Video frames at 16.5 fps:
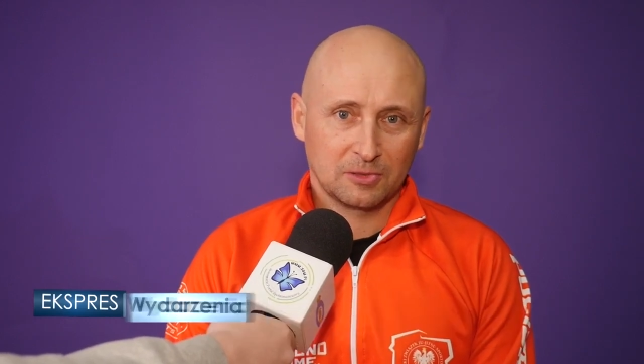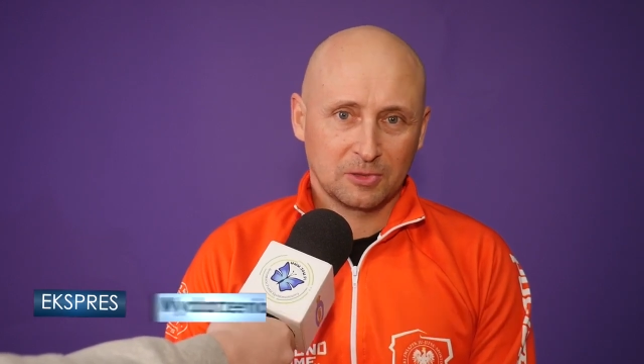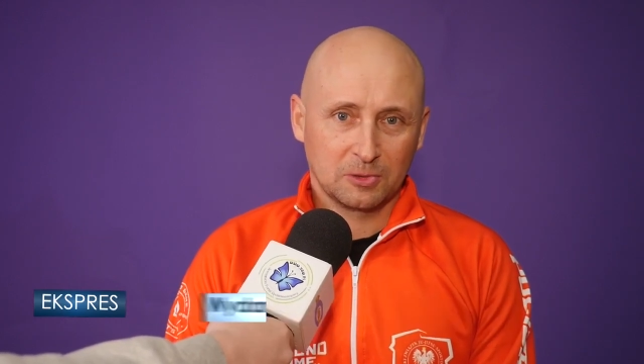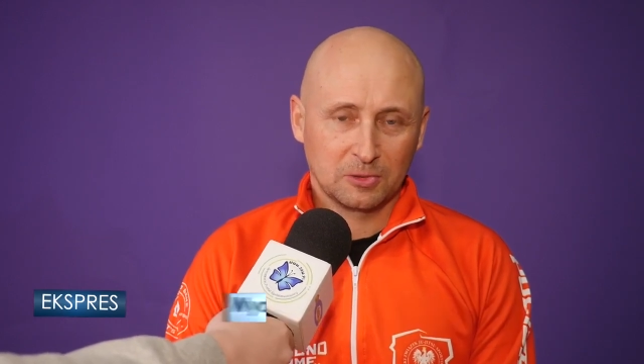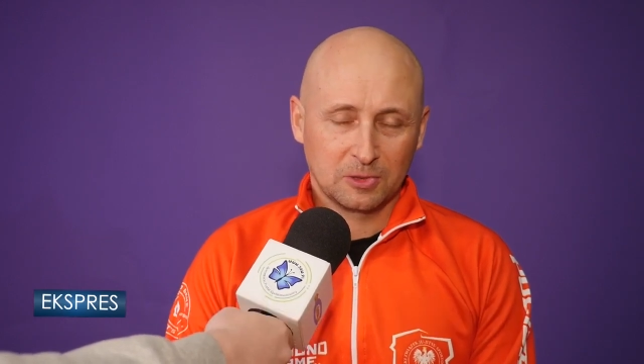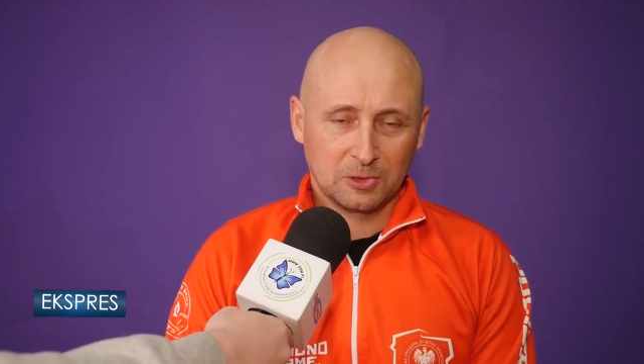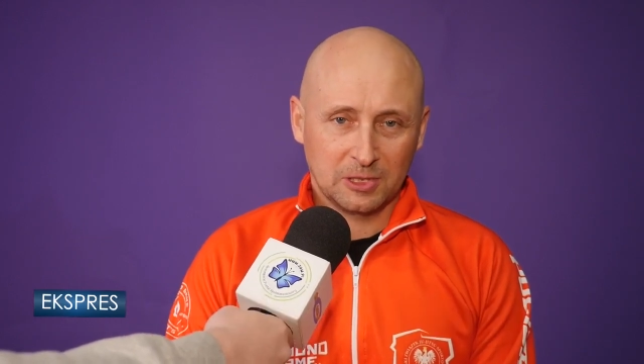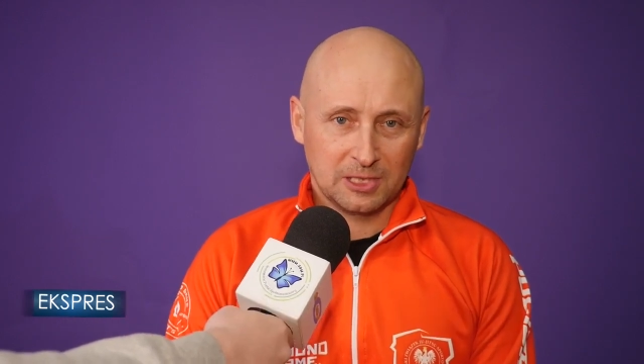w
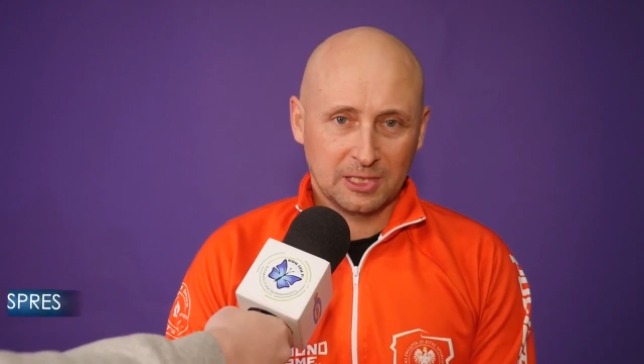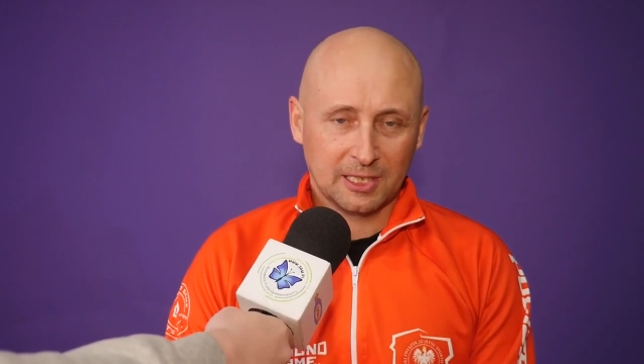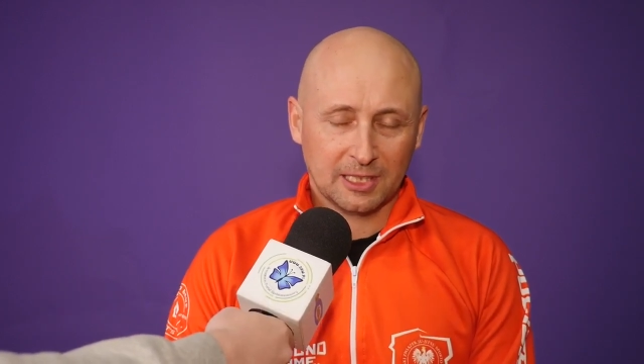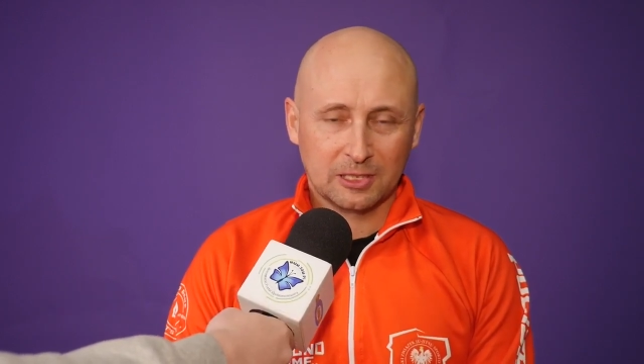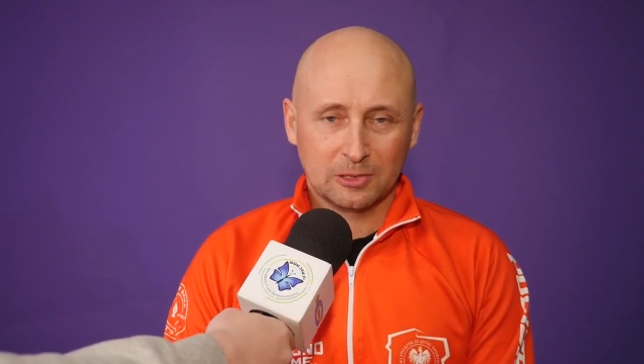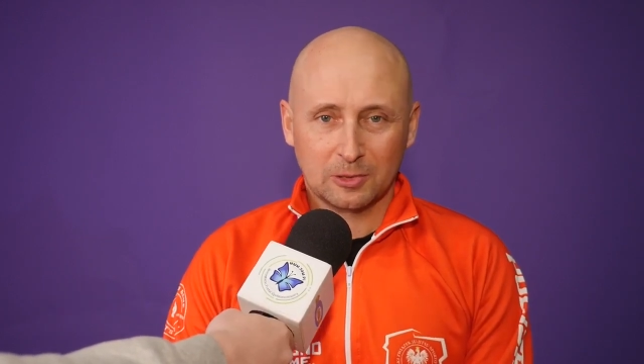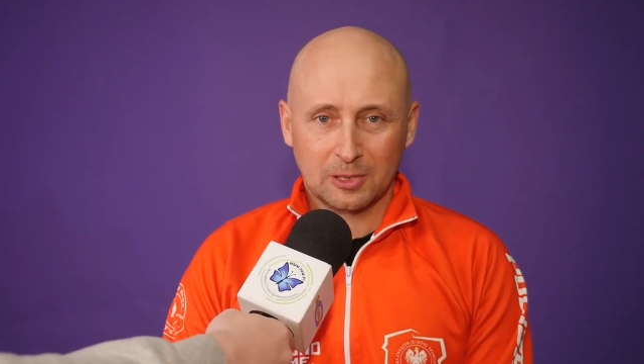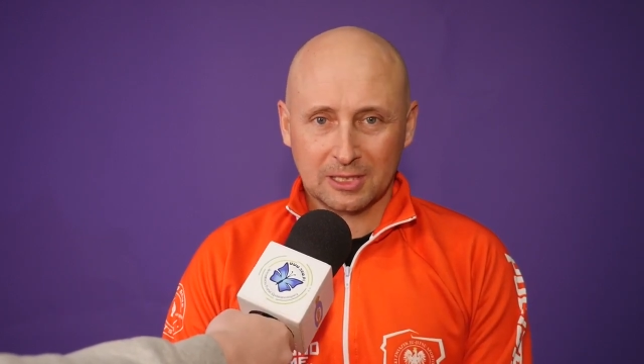konkurencji
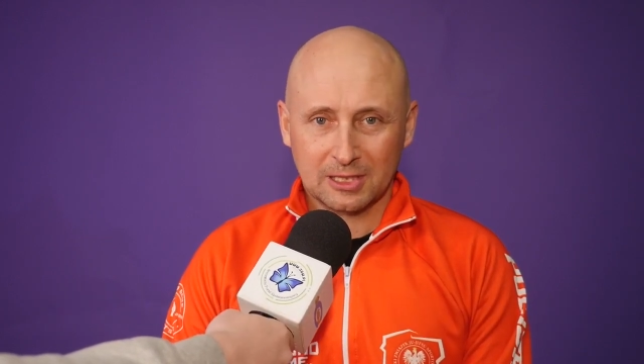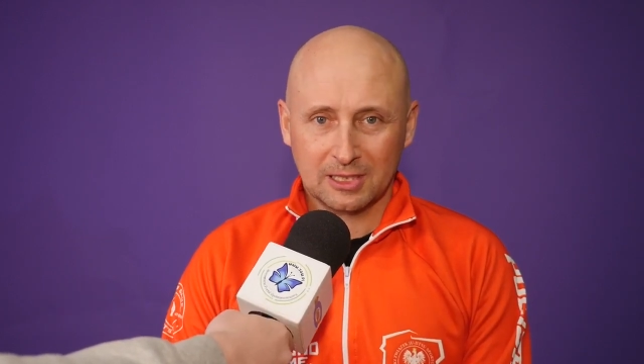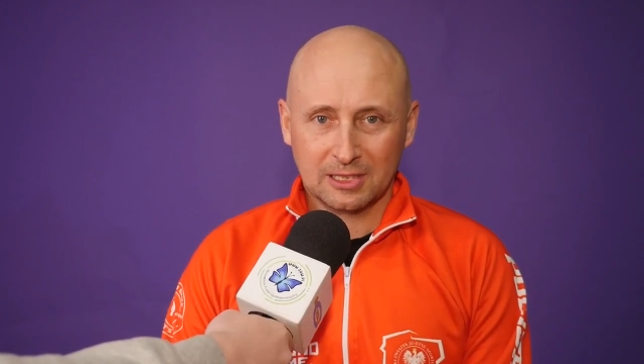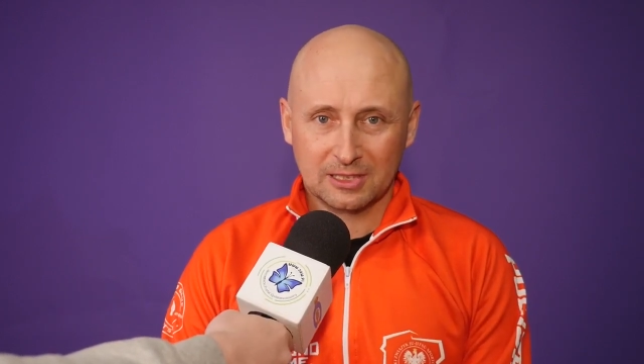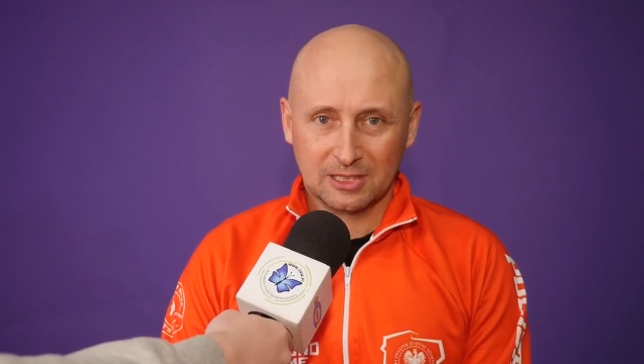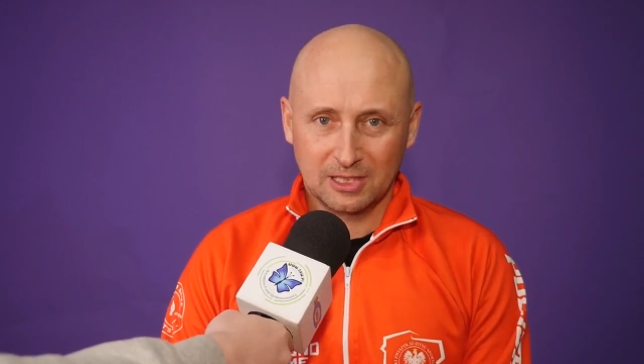na genokata